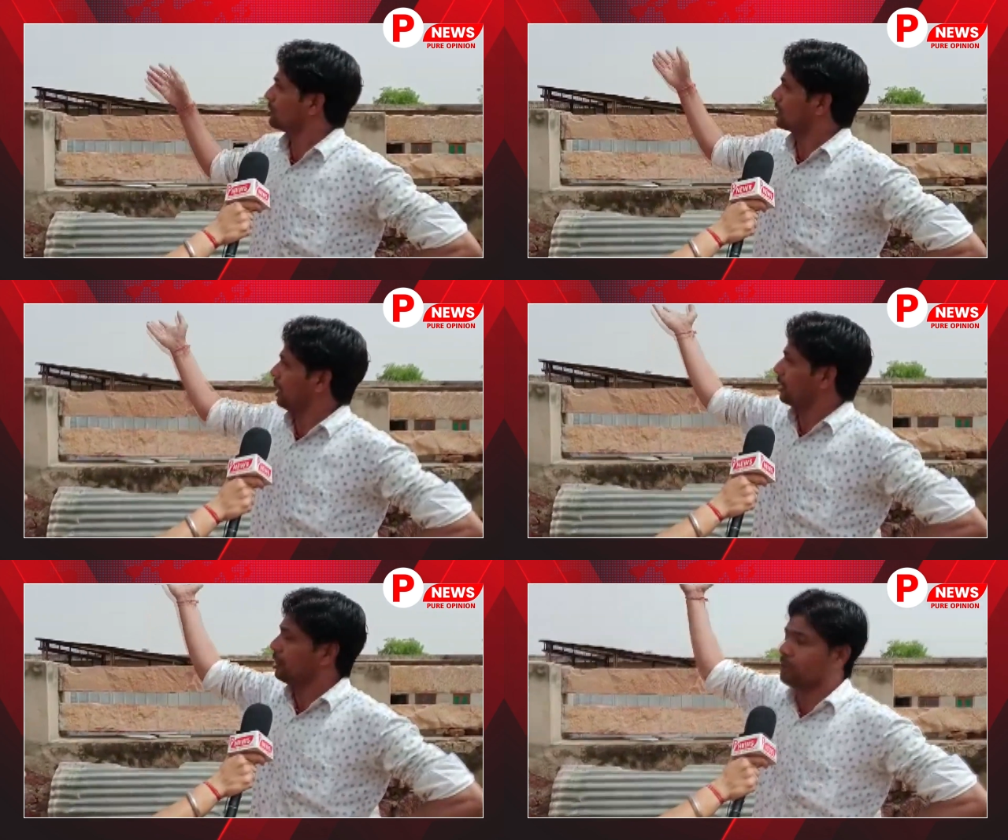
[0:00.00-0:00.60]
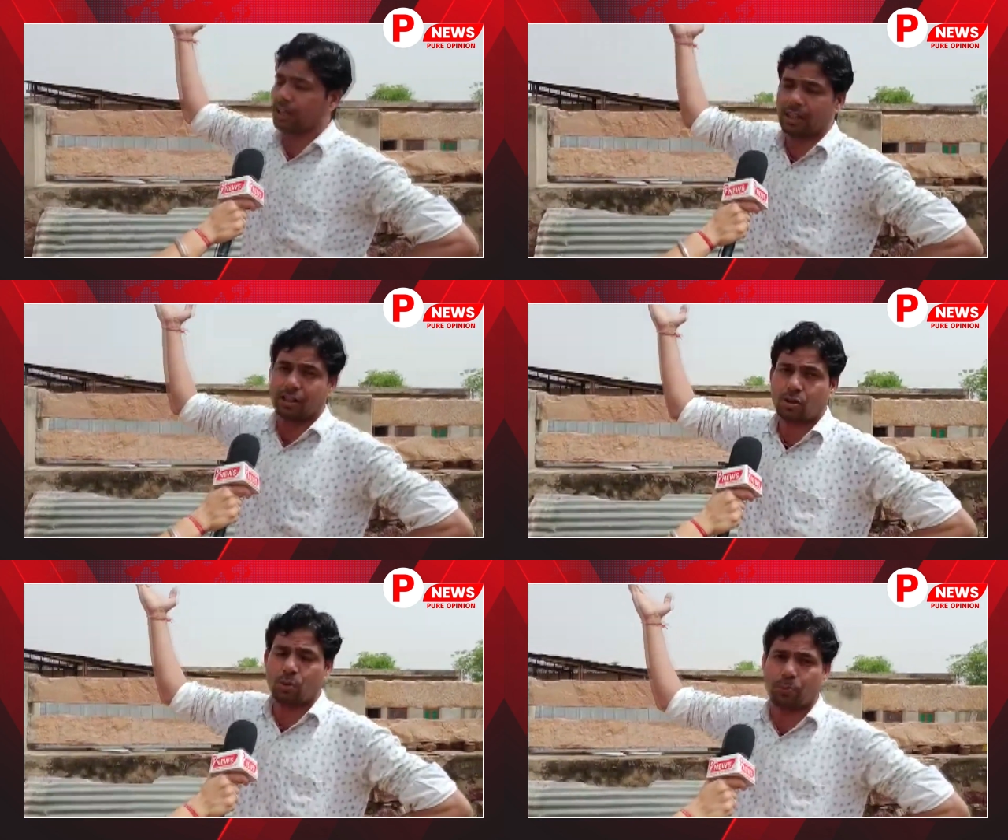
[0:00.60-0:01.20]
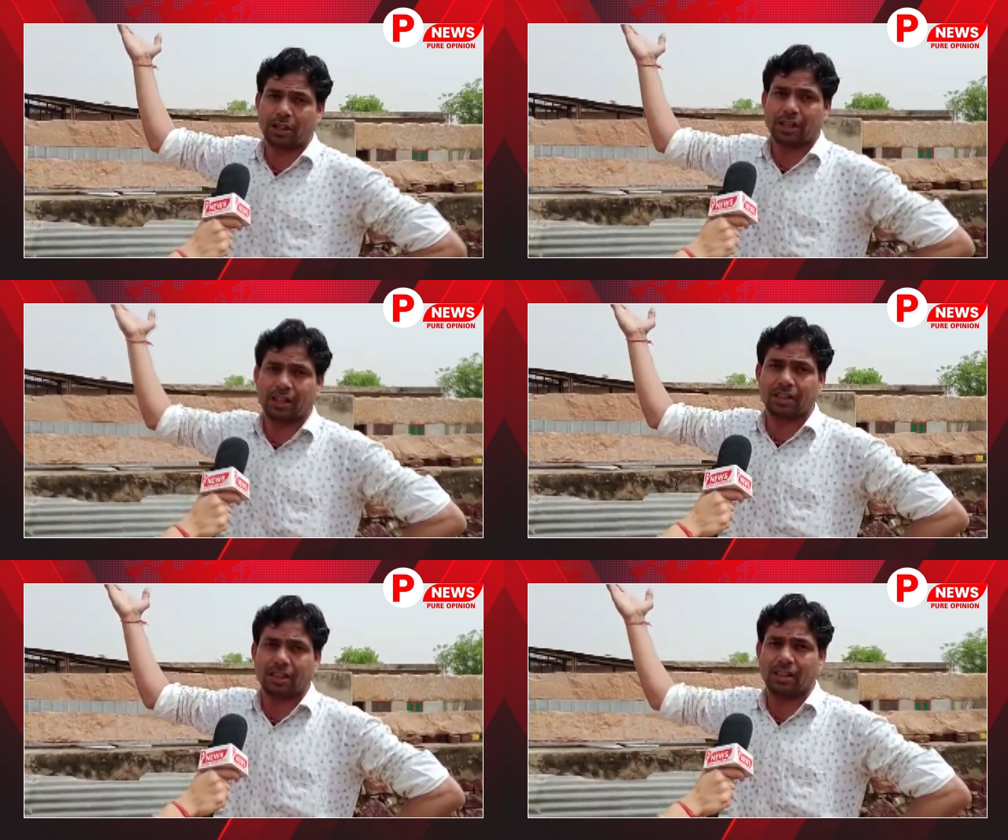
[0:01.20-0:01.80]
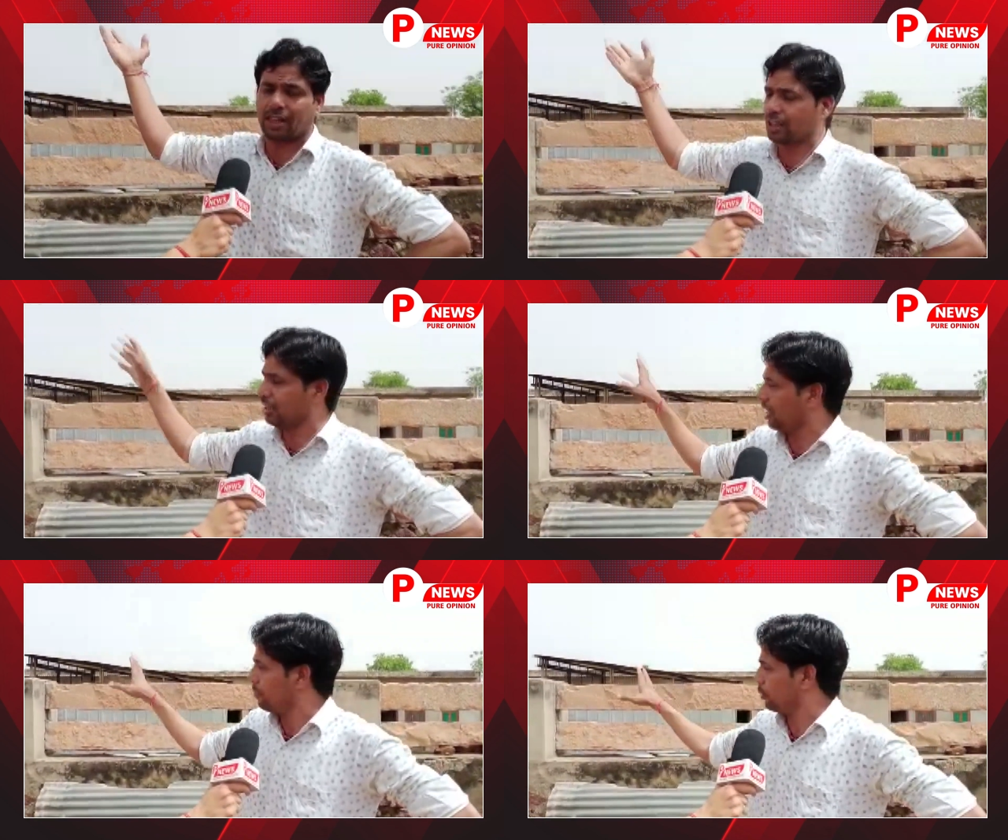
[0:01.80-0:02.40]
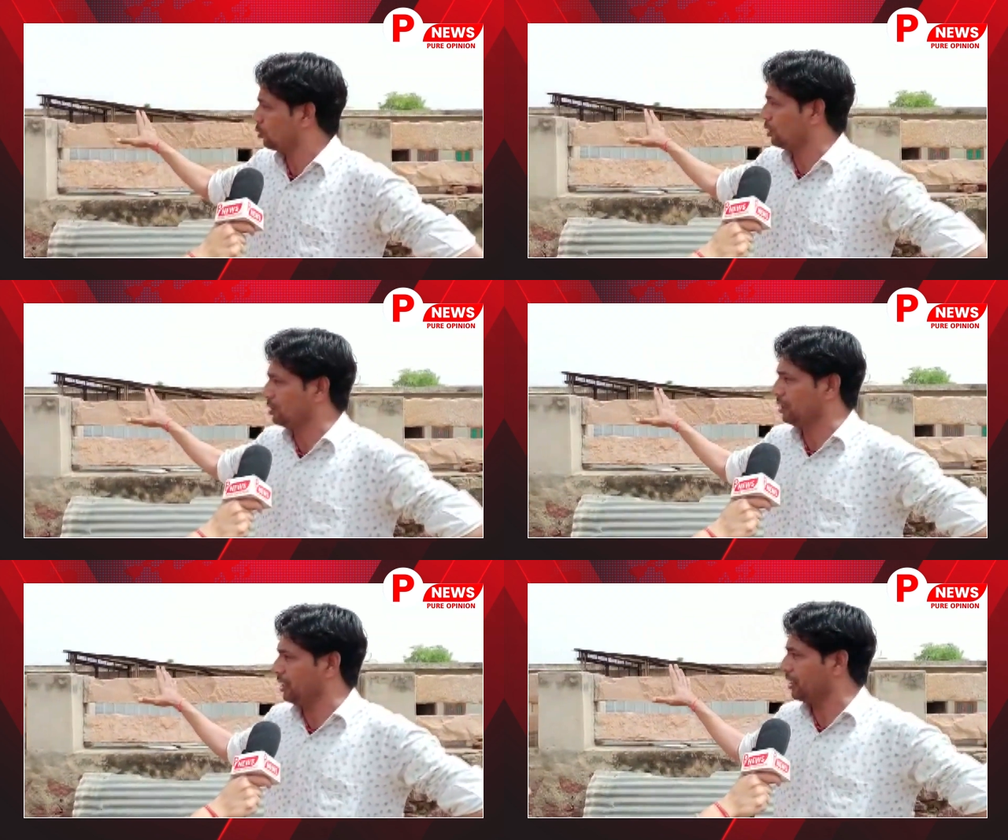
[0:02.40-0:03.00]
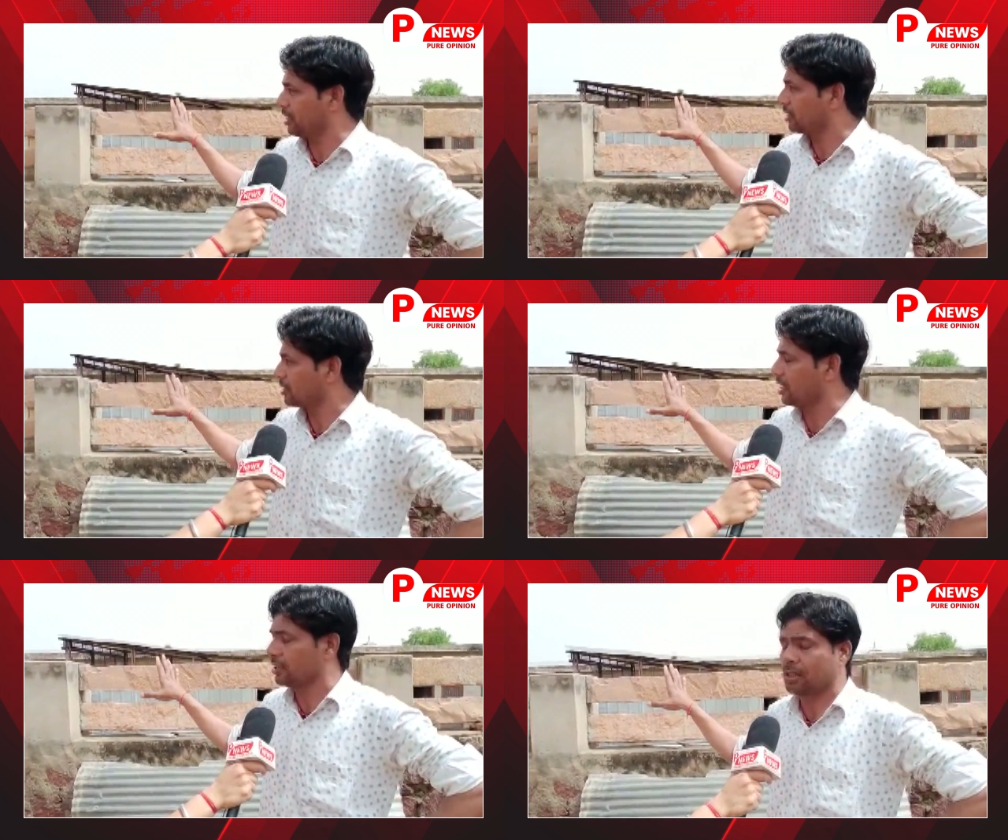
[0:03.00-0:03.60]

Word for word: साइकिल वगैरह इसके ऊपर रख कर चले जाते हैं यहाँ पर कोई एक अच्छा